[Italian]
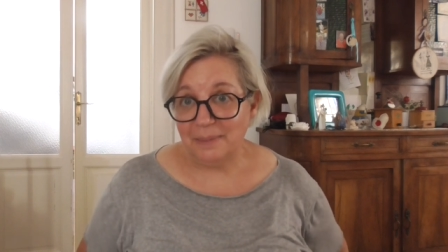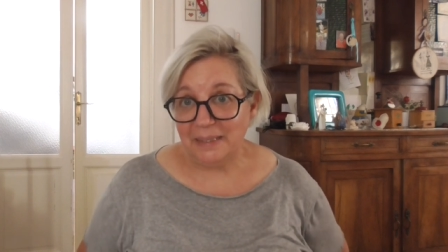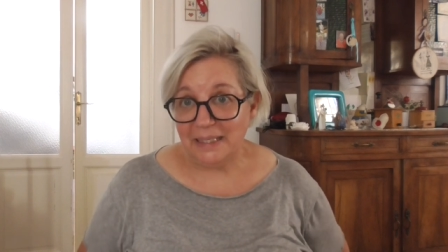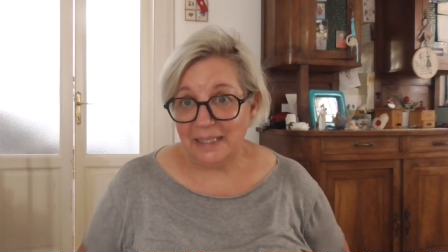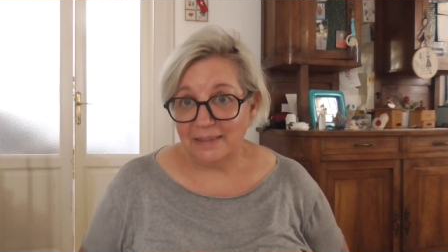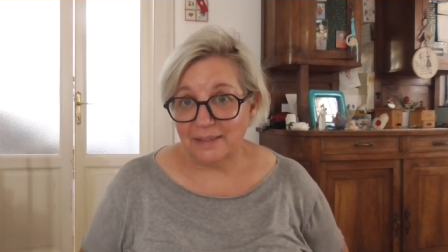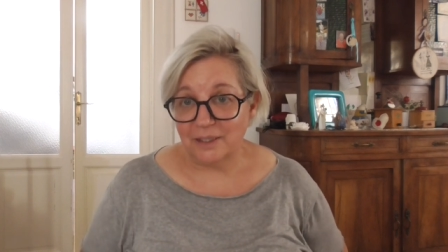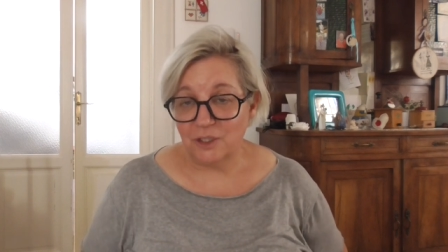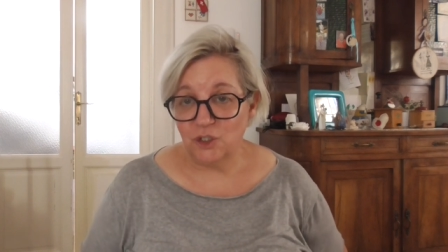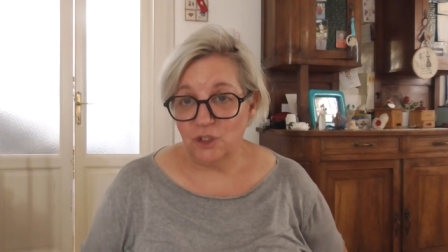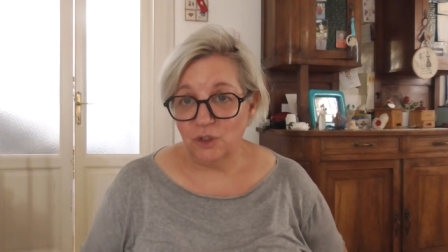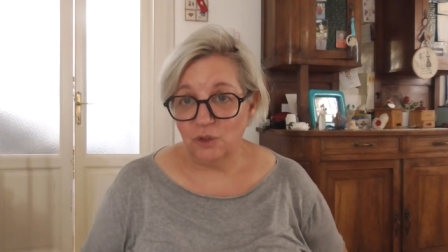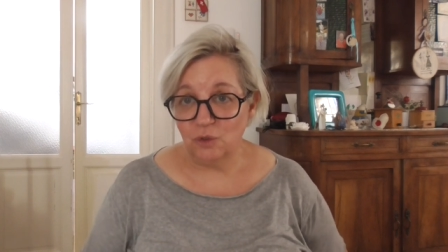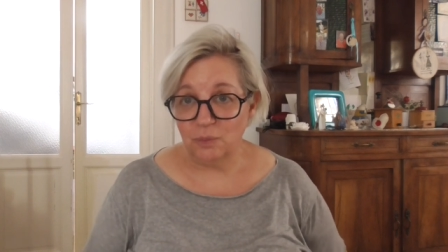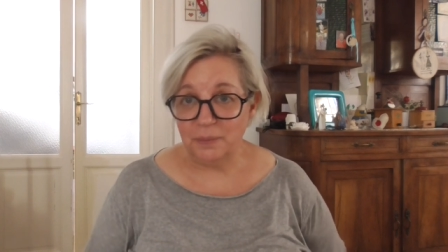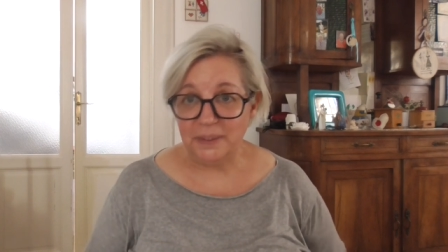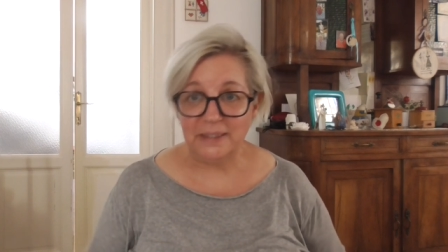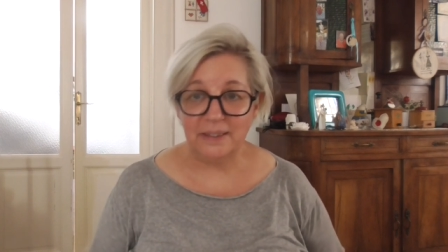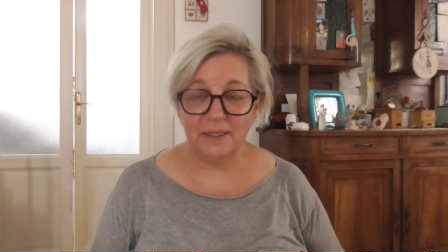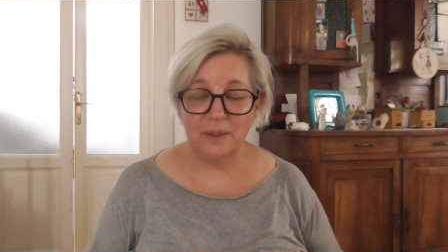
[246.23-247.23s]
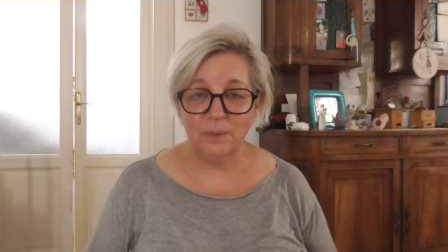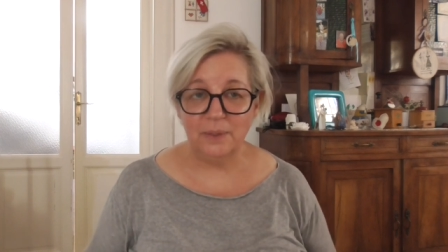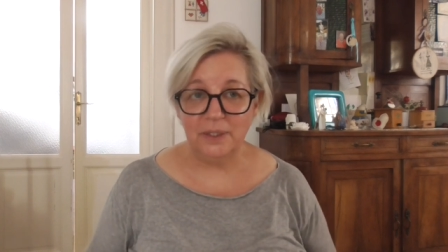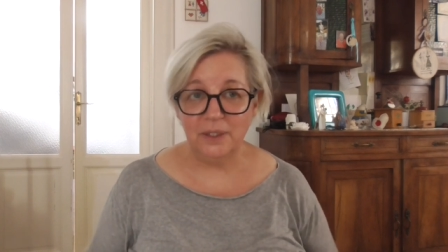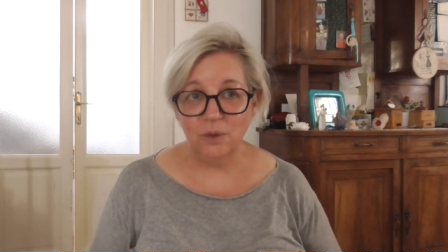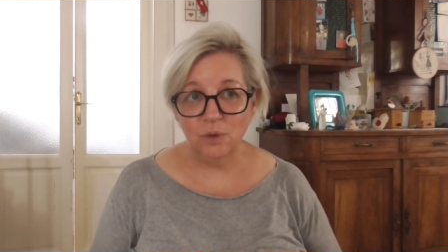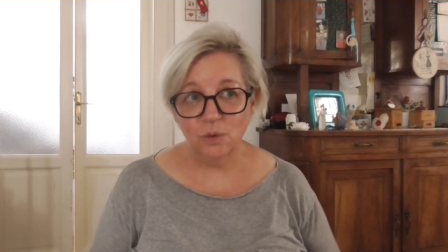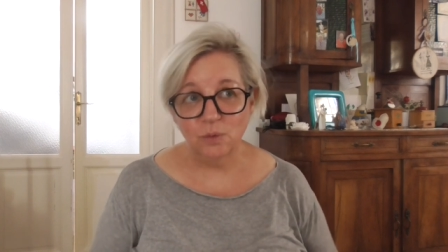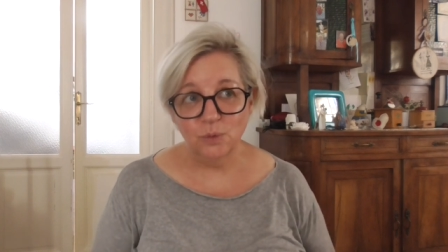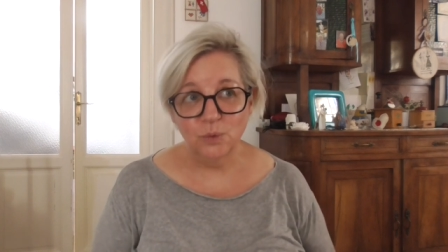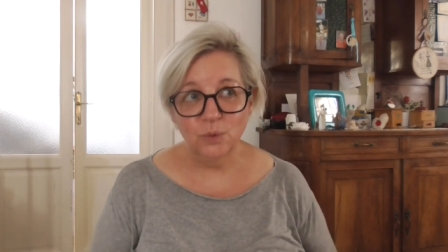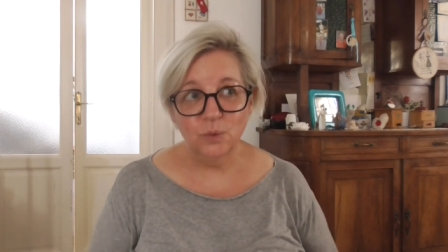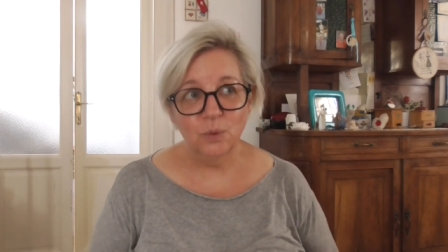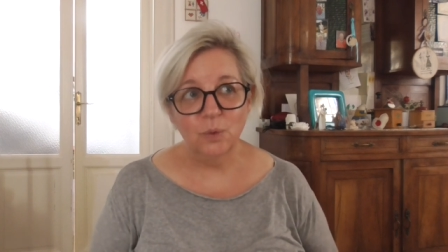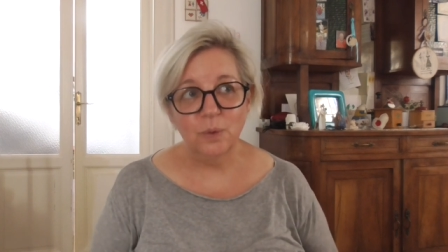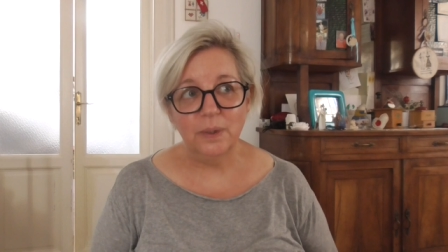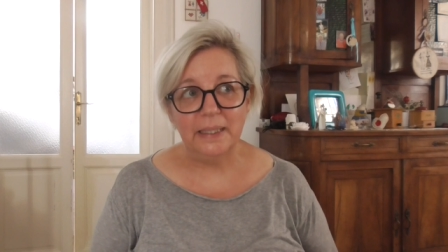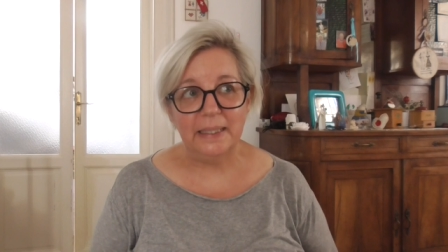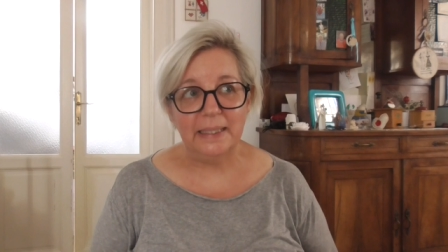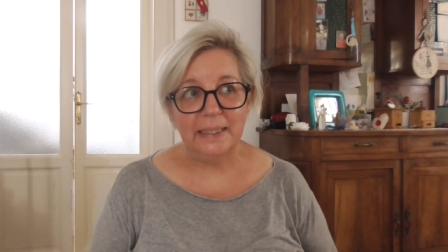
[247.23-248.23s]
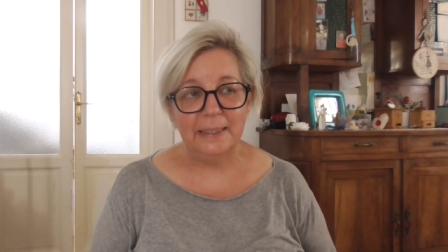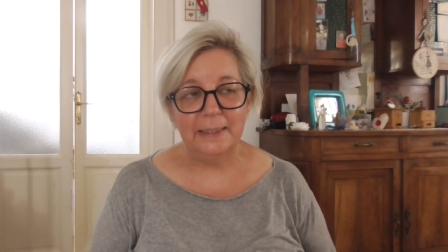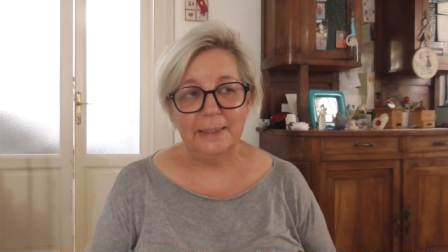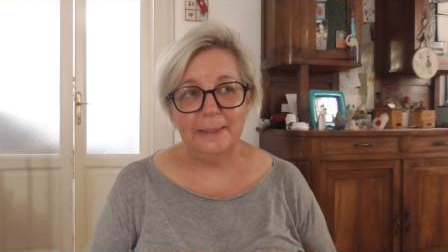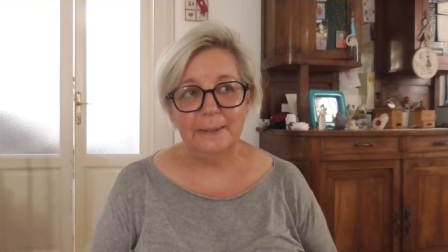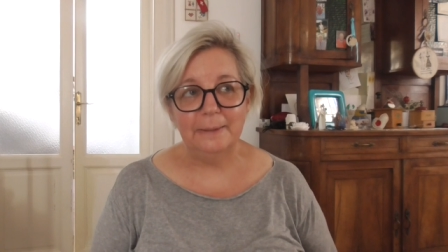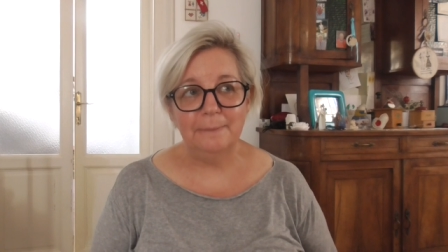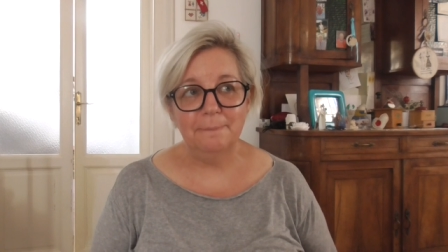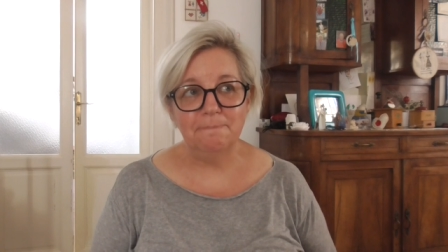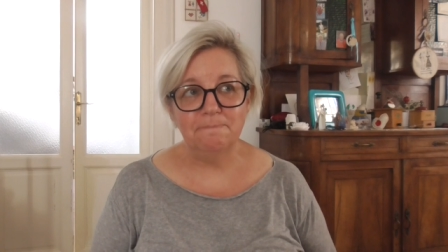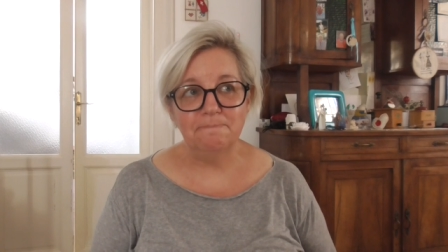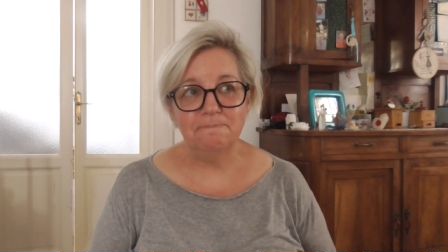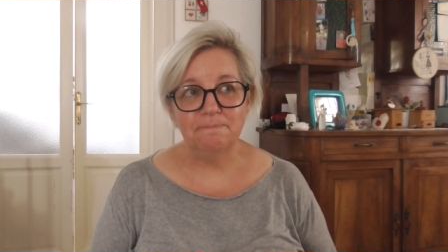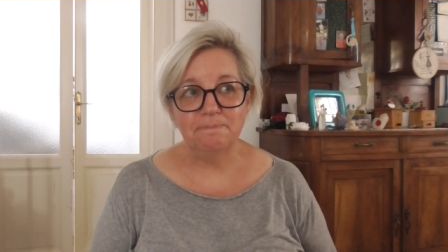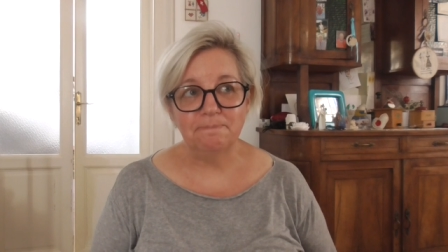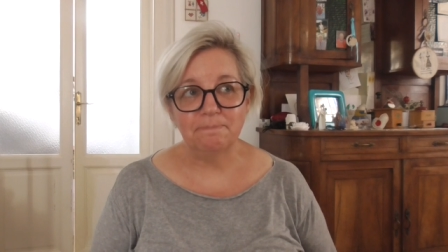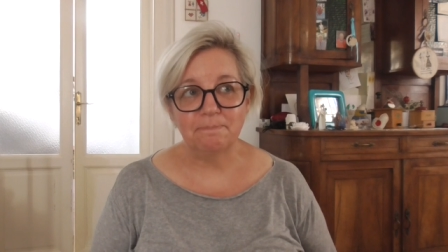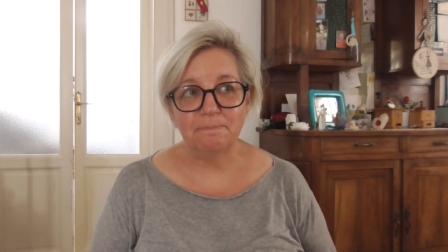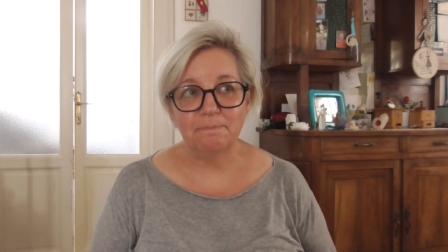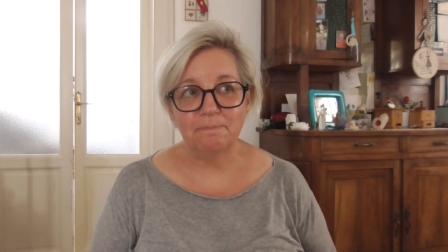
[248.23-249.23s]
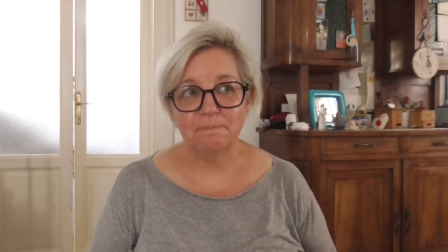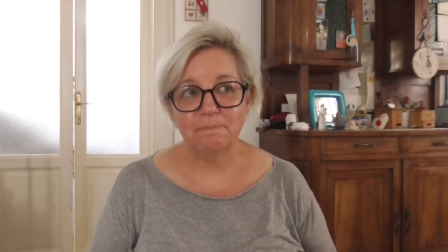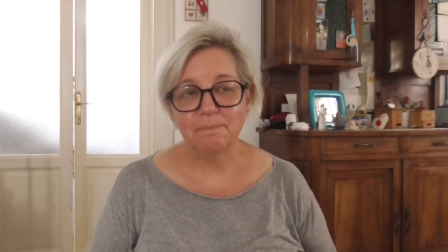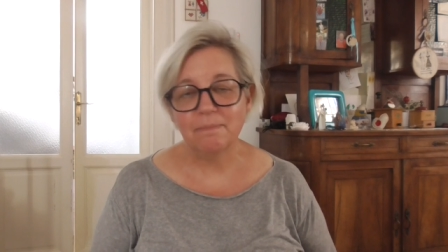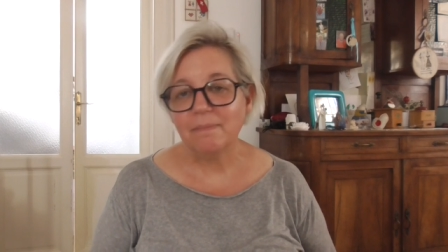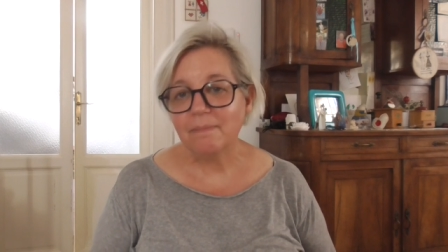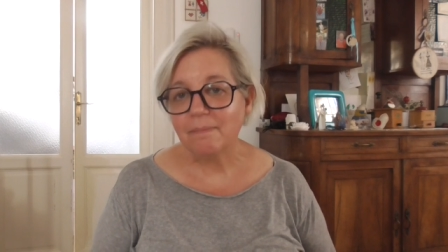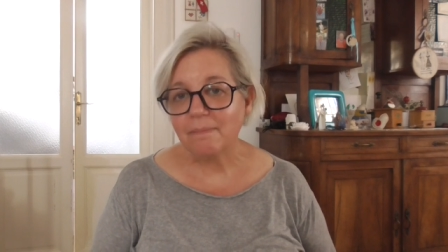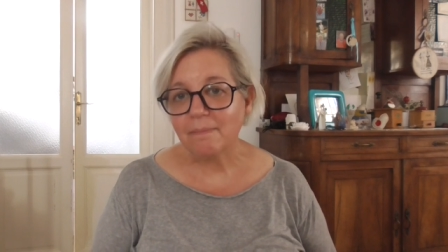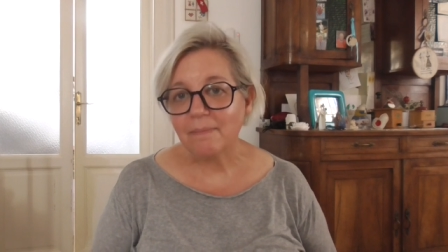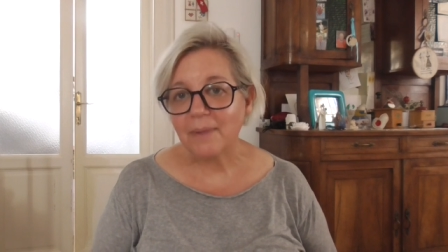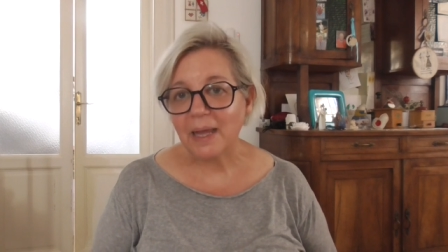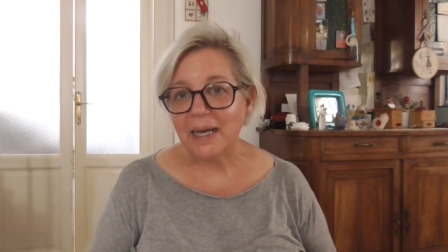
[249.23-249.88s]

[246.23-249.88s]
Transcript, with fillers: 1300 metri, quindi comunque ehm,